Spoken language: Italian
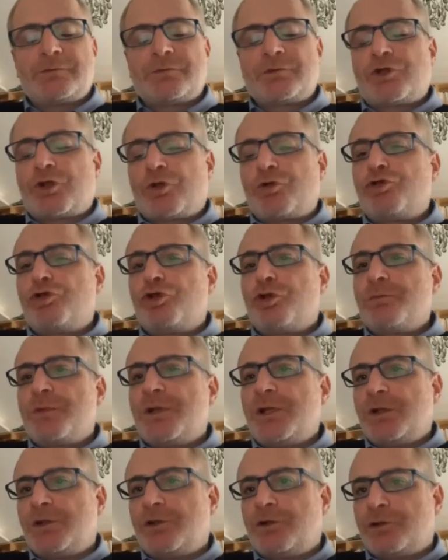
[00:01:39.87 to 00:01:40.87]
C'è un
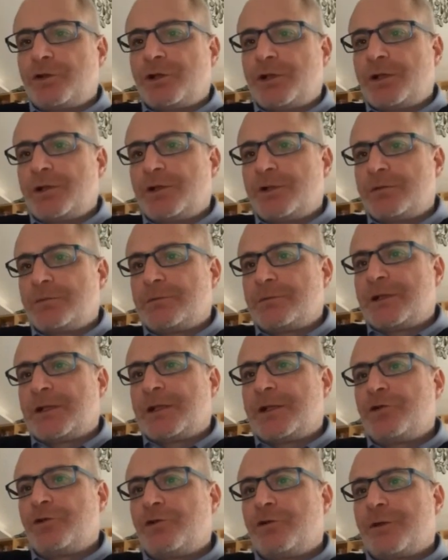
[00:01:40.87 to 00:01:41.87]
dominio dell'in-
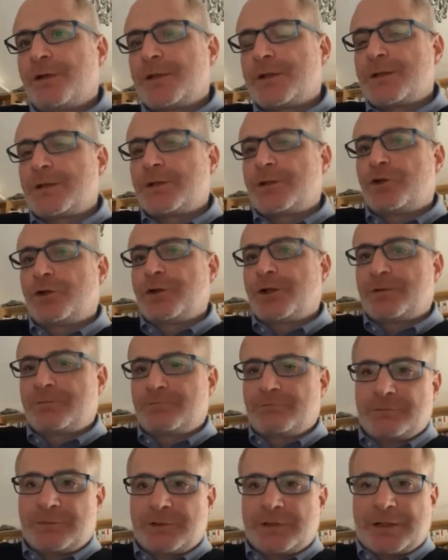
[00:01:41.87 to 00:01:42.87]
dell'innovazione
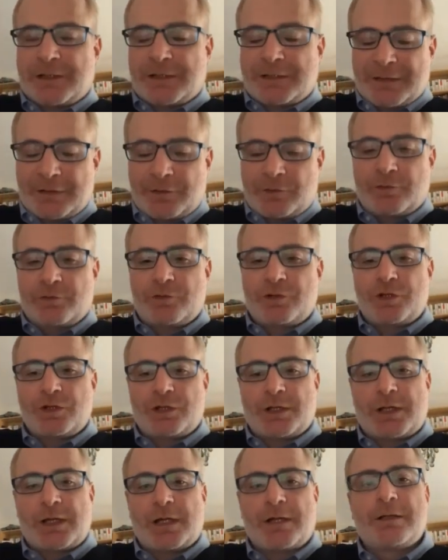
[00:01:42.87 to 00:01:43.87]
e della
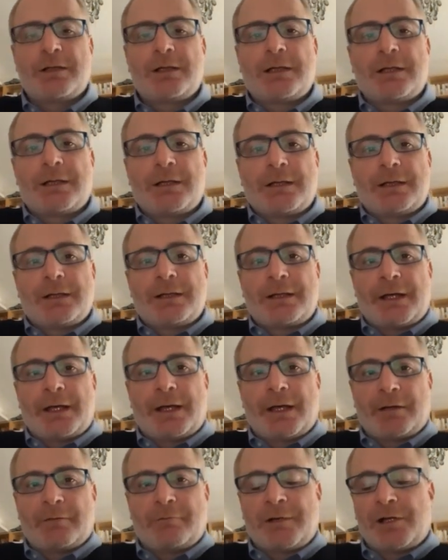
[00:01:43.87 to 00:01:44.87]
tecnologia
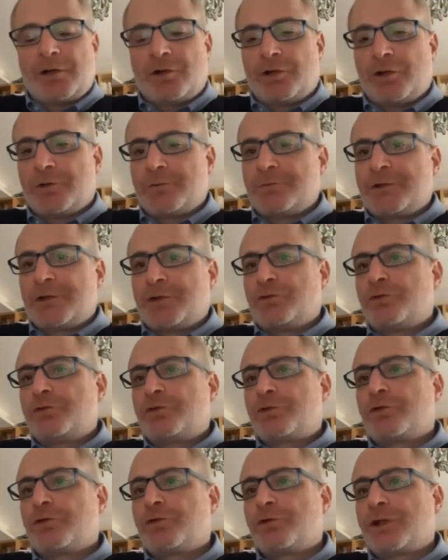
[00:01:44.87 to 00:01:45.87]
che è quello di
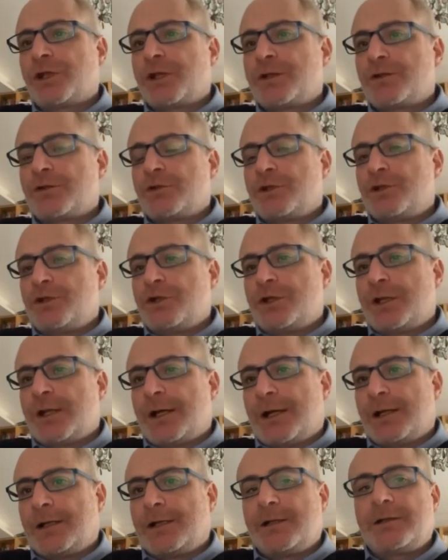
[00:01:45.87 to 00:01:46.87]
tutto il contesto
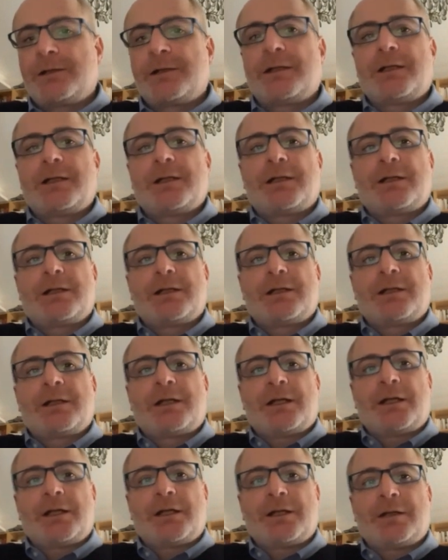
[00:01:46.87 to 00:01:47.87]
digitale.
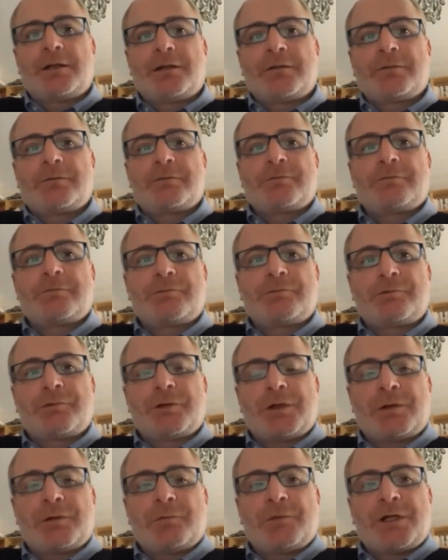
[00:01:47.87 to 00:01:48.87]
Eh,
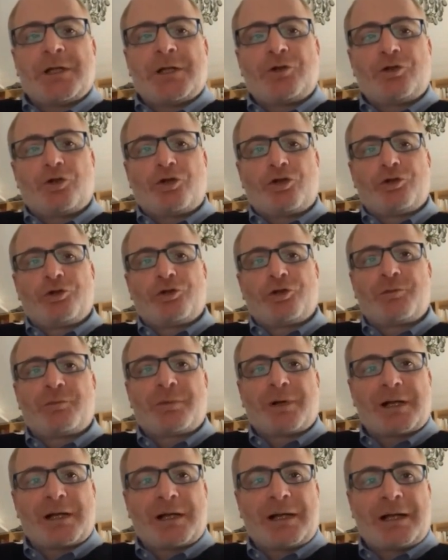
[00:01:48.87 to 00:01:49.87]
quindi mi rendo conto di
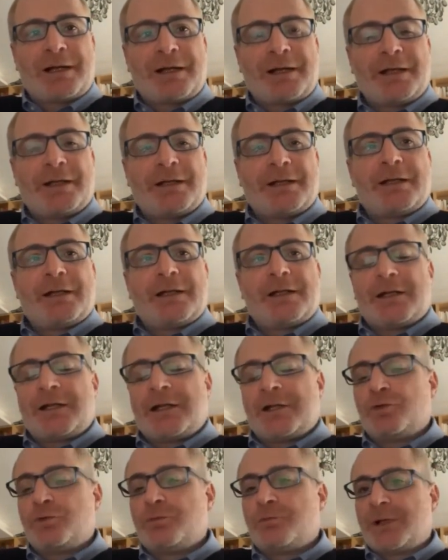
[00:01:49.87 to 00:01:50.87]
parlare
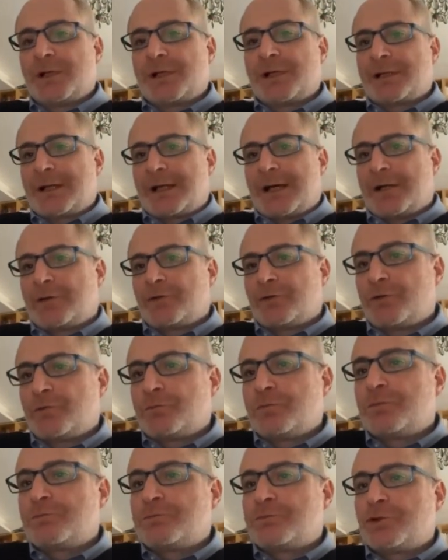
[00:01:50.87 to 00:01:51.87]
ad un mercato, ad
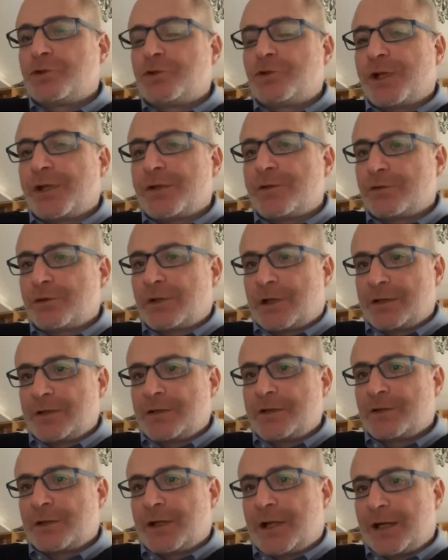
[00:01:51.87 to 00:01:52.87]
un contesto
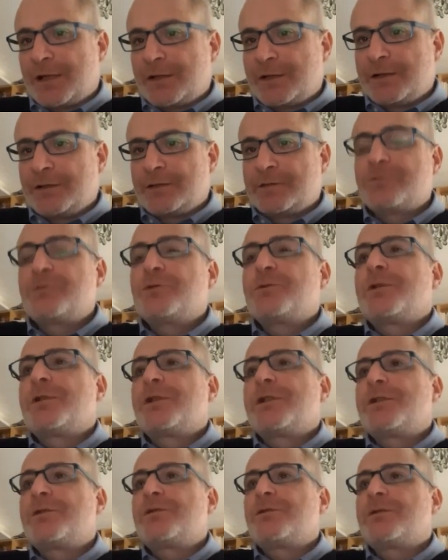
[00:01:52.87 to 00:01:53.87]
tradizionale
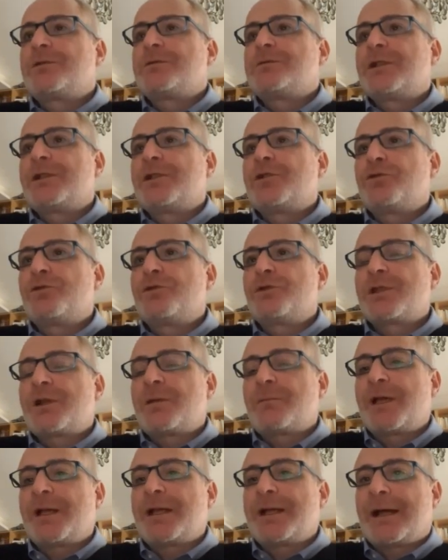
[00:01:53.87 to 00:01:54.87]
dell'in- dell'industria
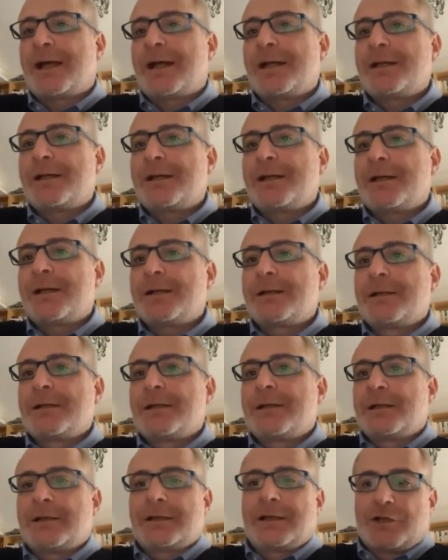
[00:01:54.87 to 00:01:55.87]
meccanica
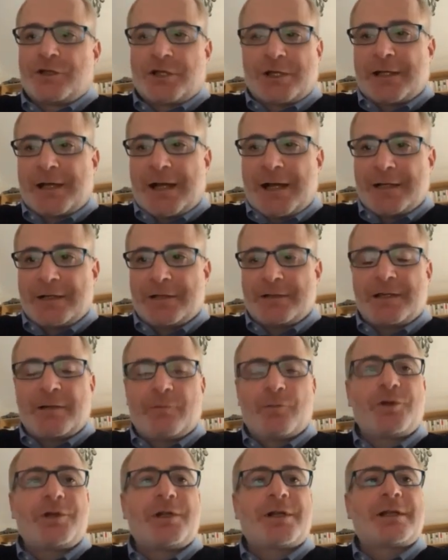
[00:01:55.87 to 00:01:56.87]
che già da anni si è
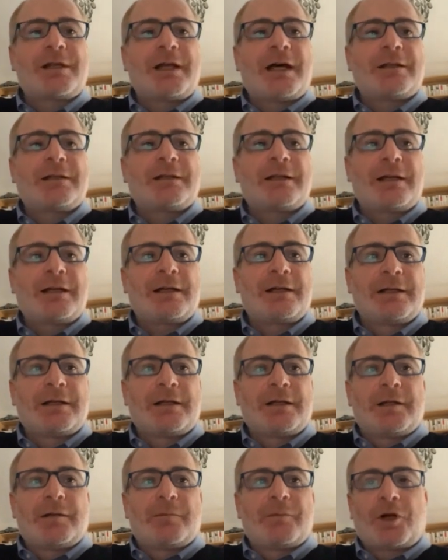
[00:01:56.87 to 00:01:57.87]
ammodernata,
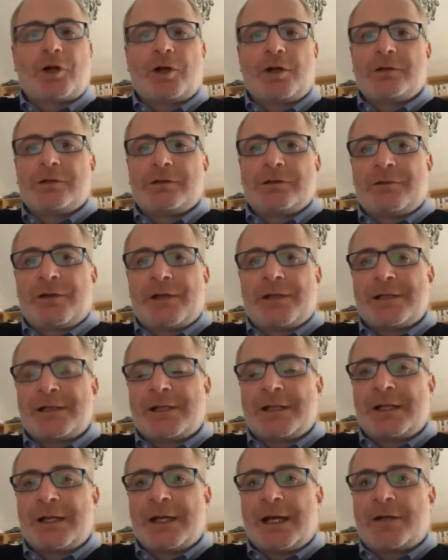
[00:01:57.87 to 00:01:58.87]
però deve
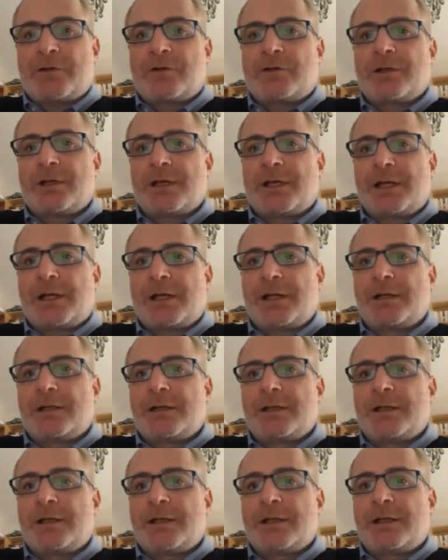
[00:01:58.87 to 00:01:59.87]
essere chiaro che
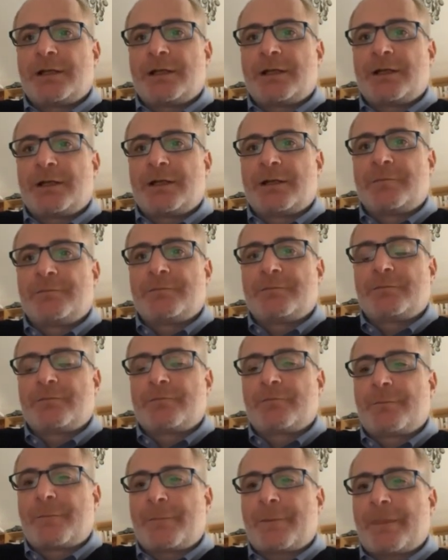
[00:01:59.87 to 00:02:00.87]

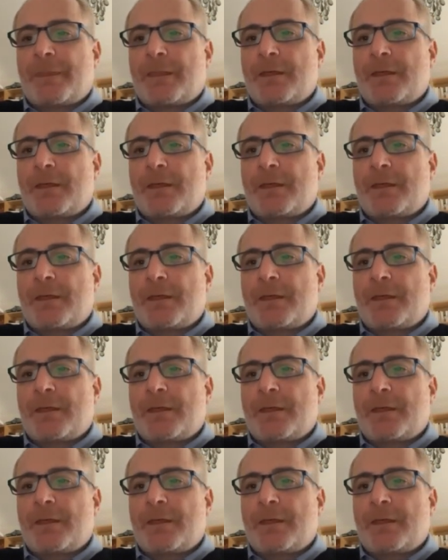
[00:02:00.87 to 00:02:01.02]
ehm,